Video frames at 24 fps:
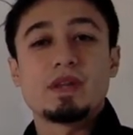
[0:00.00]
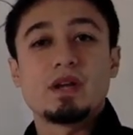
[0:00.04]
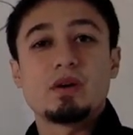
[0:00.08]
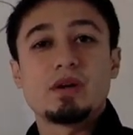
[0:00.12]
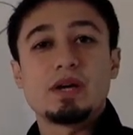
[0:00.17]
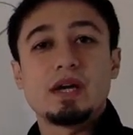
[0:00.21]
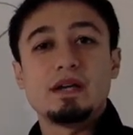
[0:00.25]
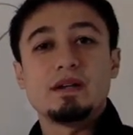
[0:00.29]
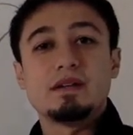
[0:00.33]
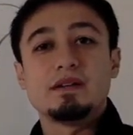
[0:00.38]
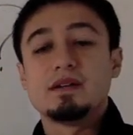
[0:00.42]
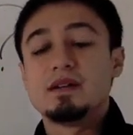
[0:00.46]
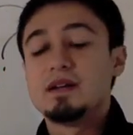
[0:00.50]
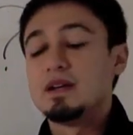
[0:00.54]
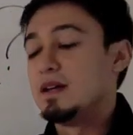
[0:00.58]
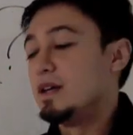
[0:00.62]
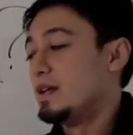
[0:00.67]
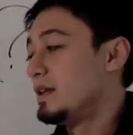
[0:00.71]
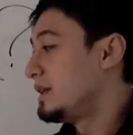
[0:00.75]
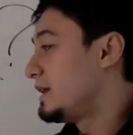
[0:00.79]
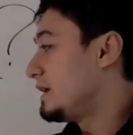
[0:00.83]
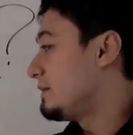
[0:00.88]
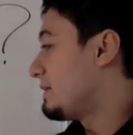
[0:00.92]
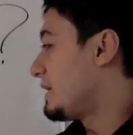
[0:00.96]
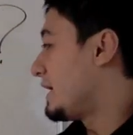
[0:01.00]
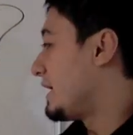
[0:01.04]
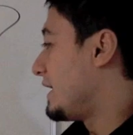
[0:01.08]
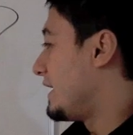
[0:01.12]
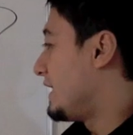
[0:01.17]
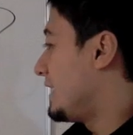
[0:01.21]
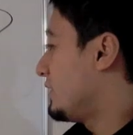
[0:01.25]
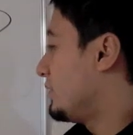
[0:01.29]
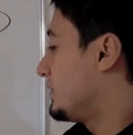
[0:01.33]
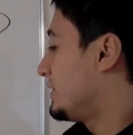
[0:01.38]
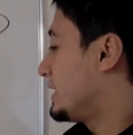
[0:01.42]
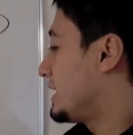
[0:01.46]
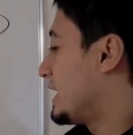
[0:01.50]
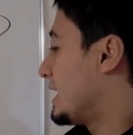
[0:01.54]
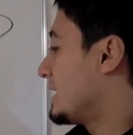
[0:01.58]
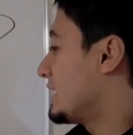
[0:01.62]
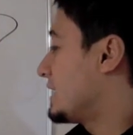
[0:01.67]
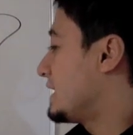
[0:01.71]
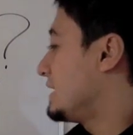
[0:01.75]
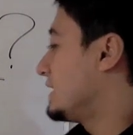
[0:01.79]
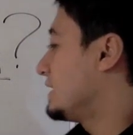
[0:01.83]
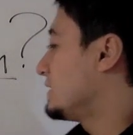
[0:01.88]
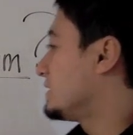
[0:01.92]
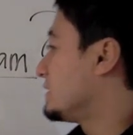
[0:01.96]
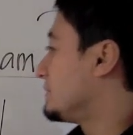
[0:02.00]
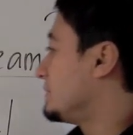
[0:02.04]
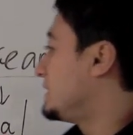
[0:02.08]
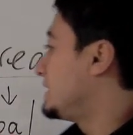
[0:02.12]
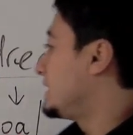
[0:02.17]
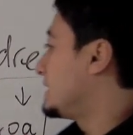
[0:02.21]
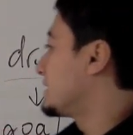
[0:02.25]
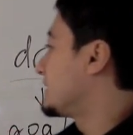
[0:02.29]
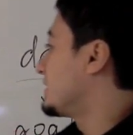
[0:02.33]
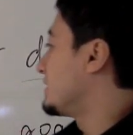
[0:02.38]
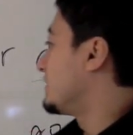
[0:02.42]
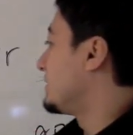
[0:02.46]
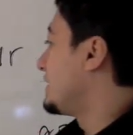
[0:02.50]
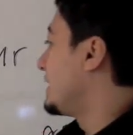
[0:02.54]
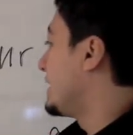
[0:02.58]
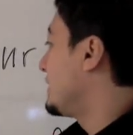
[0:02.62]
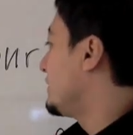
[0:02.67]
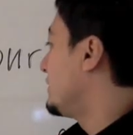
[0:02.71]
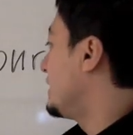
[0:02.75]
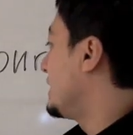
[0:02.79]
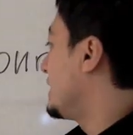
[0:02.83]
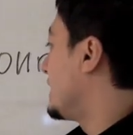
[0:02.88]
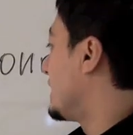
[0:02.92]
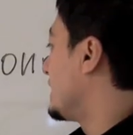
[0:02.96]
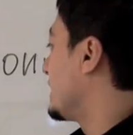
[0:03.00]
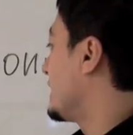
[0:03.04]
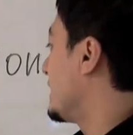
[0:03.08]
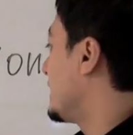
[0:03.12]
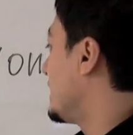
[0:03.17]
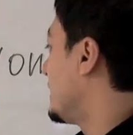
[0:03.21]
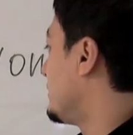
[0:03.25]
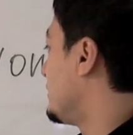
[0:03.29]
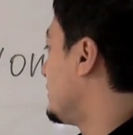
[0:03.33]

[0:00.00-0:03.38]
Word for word: OK? で、まあ、英語に関係なくてもいいですけど、英語に関係